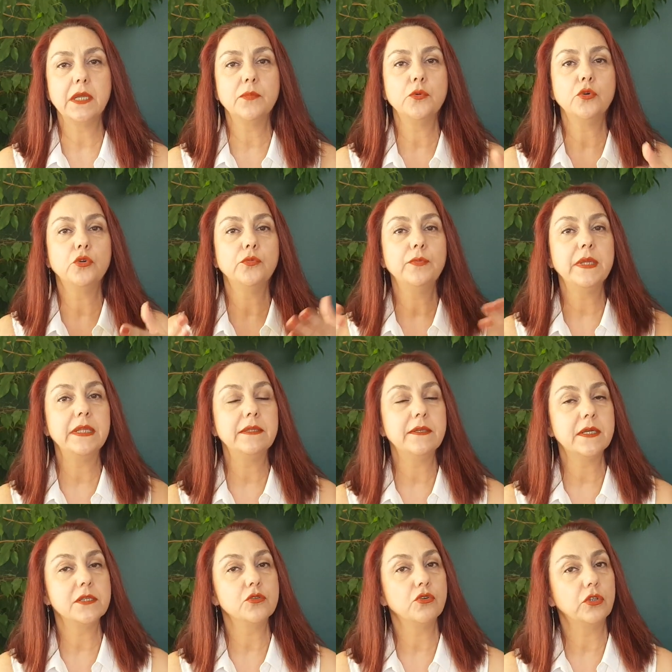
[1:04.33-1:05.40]
yapıyorum.
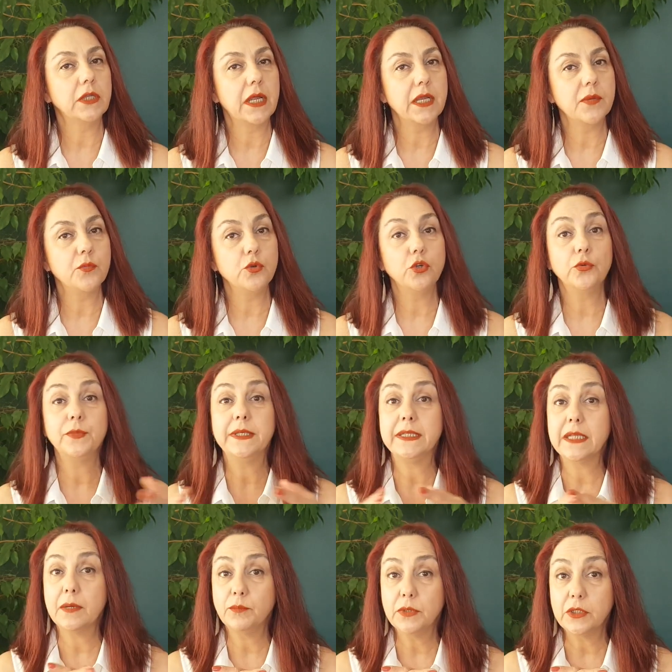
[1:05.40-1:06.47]
Meditasyonlar yapıyorum.
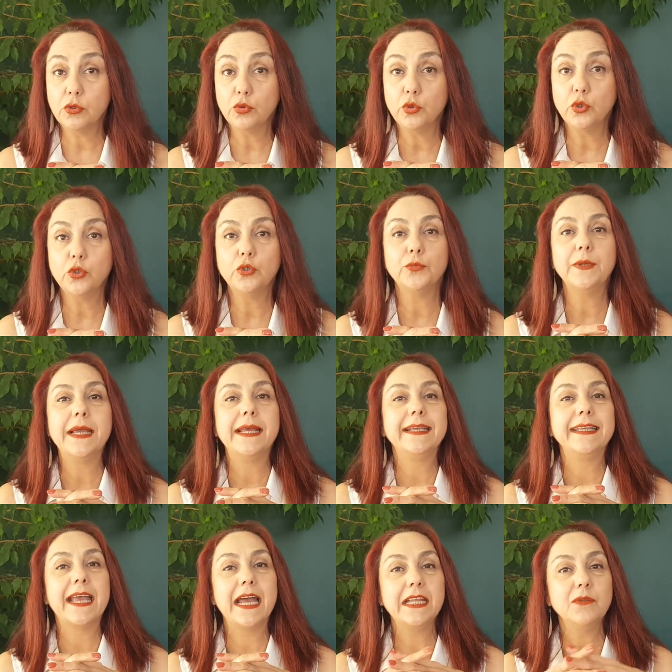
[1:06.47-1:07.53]
Kitaplar okuyorum.
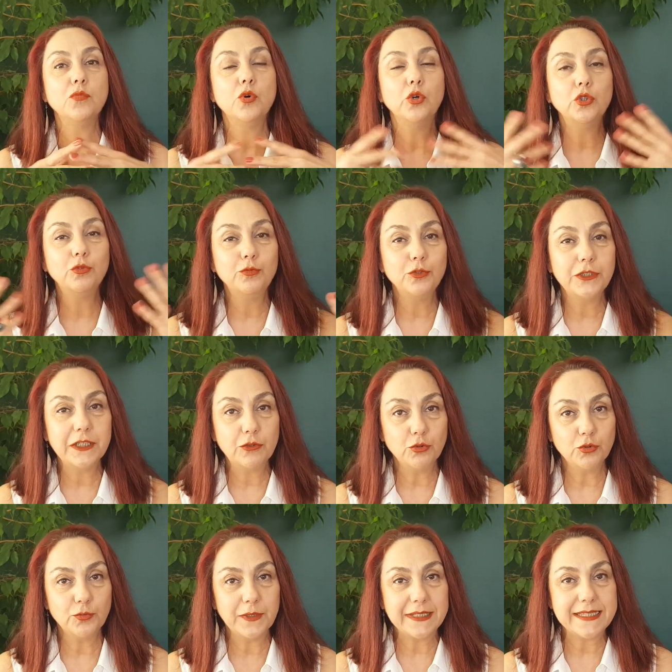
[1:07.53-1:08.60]
Kendimi olumlu da
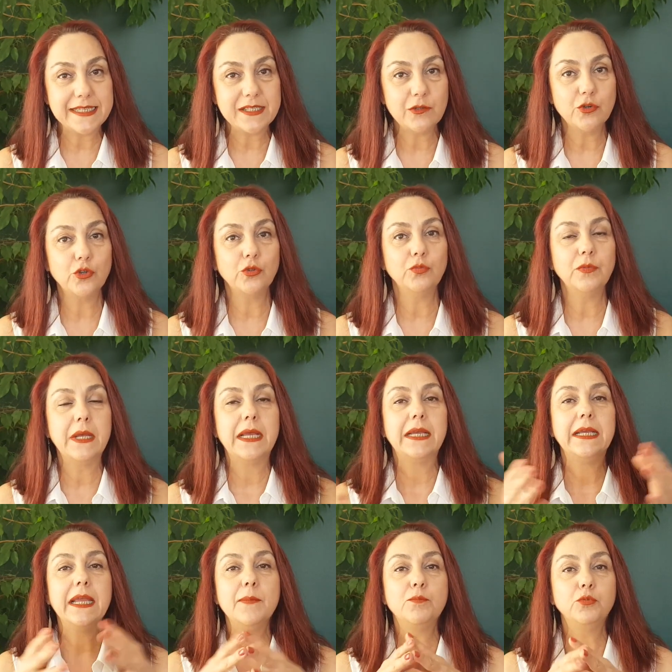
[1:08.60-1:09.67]
tutmak istiyorum.
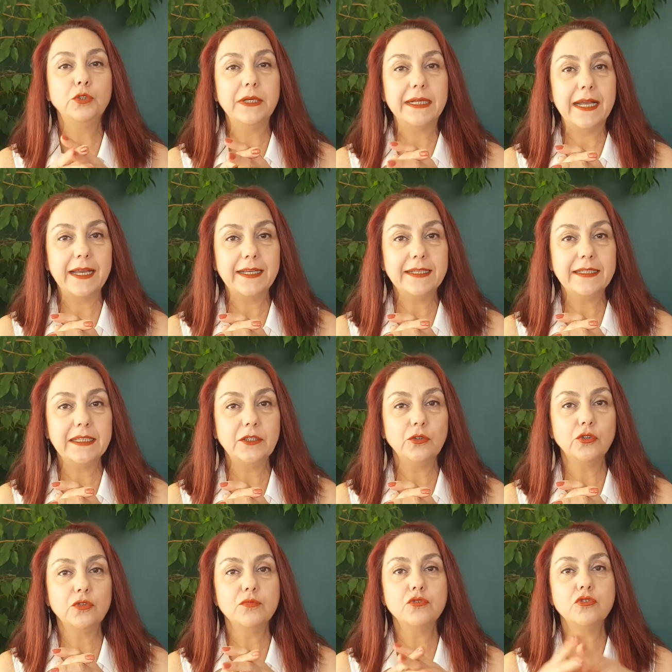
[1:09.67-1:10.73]
Hep buna gayret
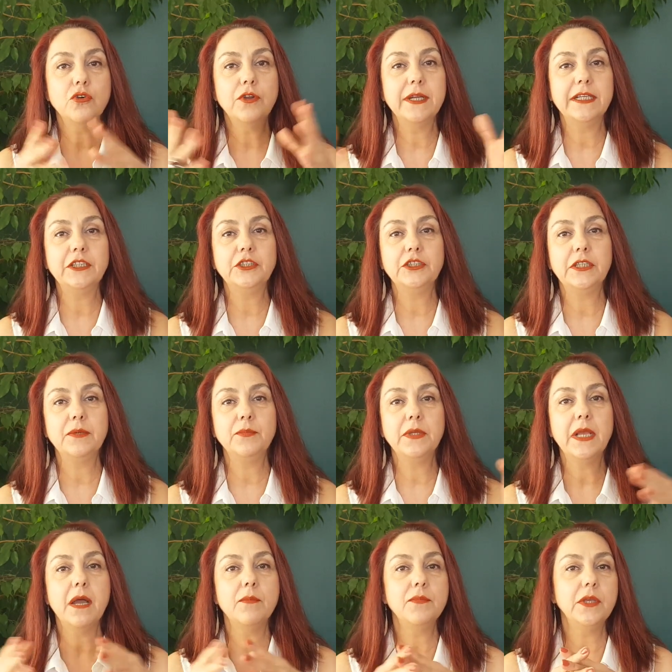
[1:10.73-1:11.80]
ediyorum. Sonra işte
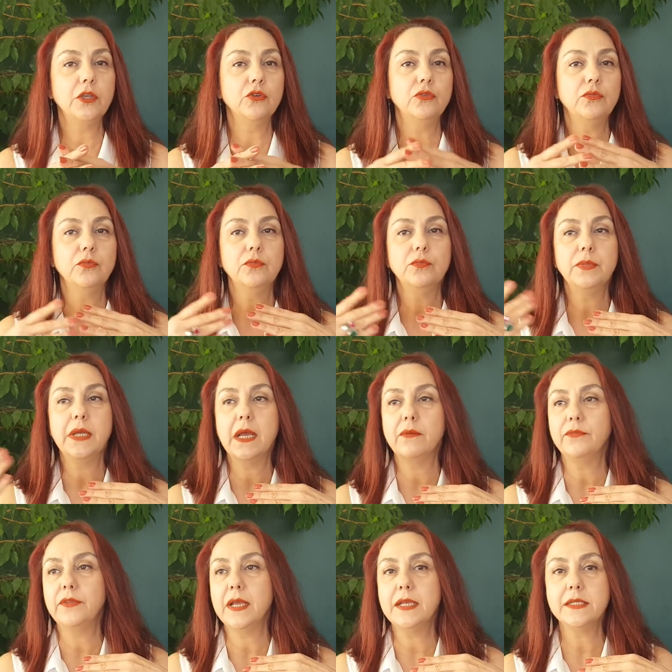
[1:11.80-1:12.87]
bir, bir gün bir
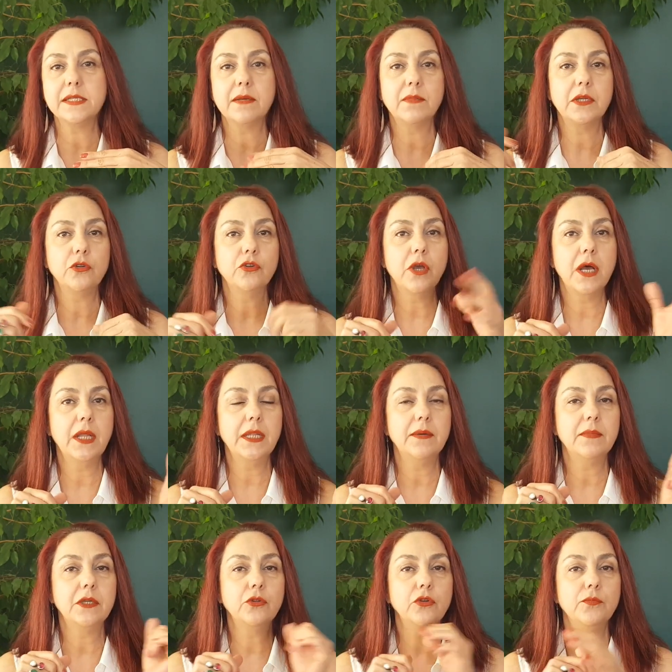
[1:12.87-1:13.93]
teyzem arıyor,
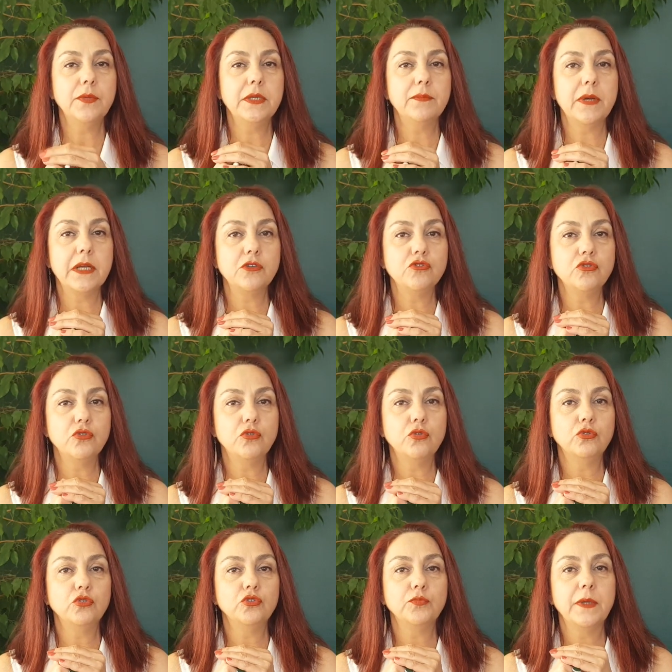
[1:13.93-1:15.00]
halam arıyor. Bir başlıyor
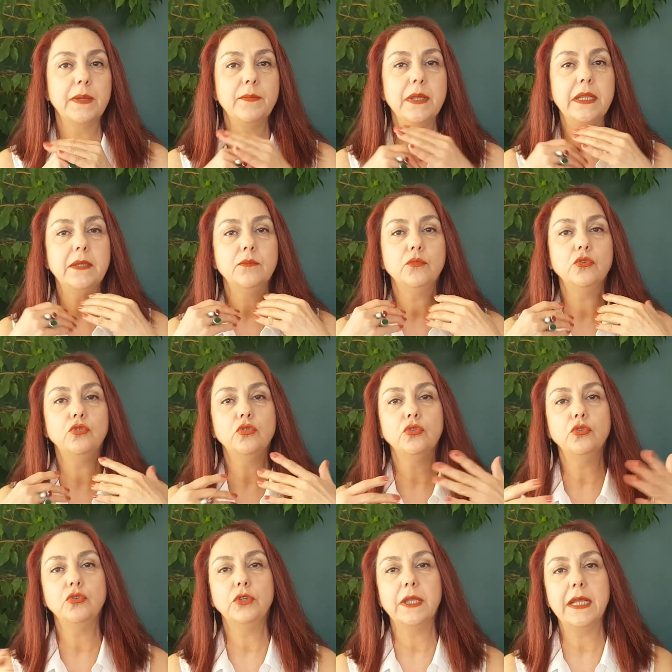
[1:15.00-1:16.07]
konuşmaya. Benim
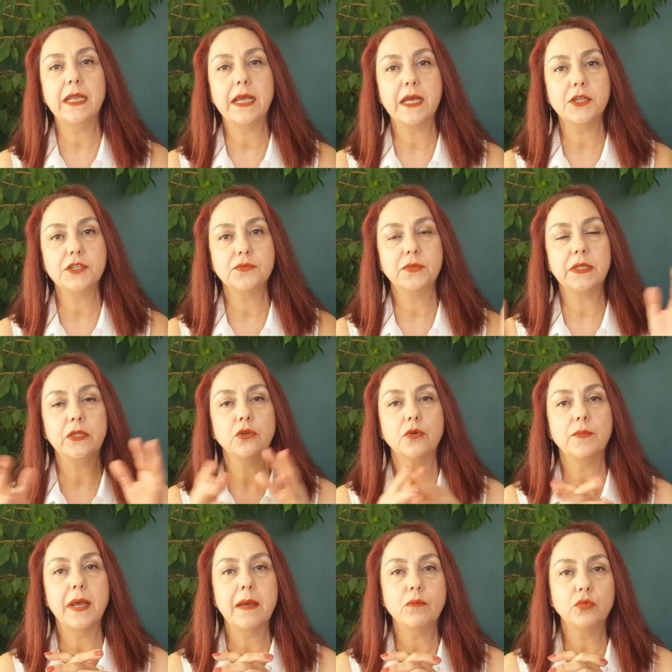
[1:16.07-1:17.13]
bütün enerjim
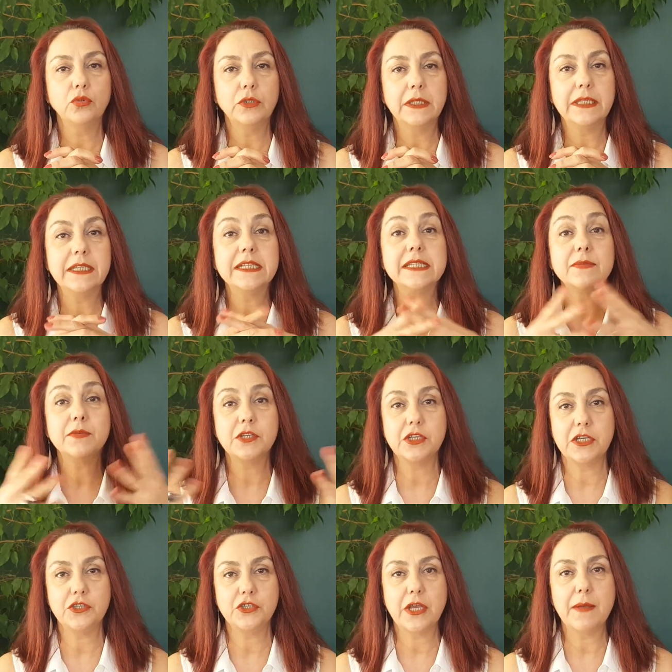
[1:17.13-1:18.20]
gidiyor. Ben bununla nasıl
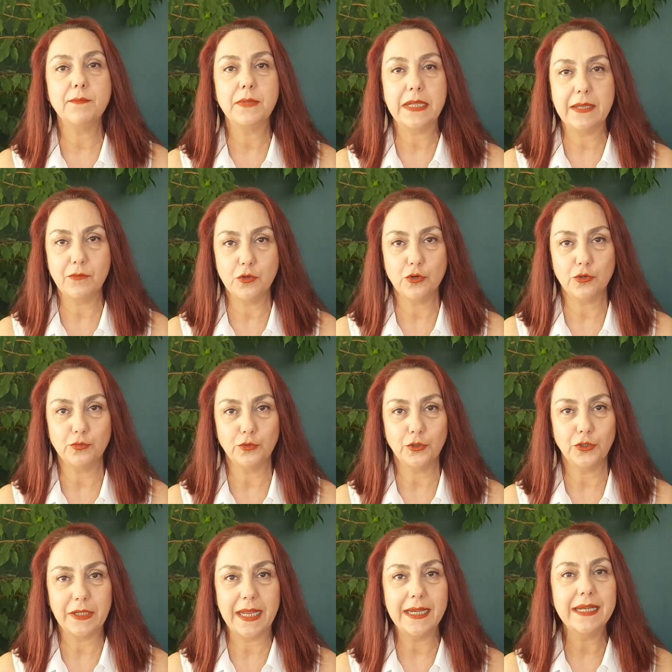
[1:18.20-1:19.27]
baş edeceğim bilemiyorum
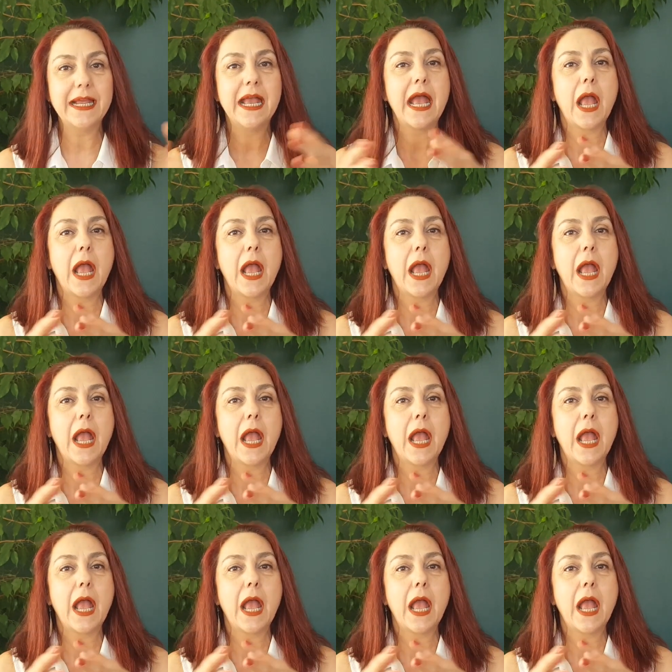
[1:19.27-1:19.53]
diyorlar.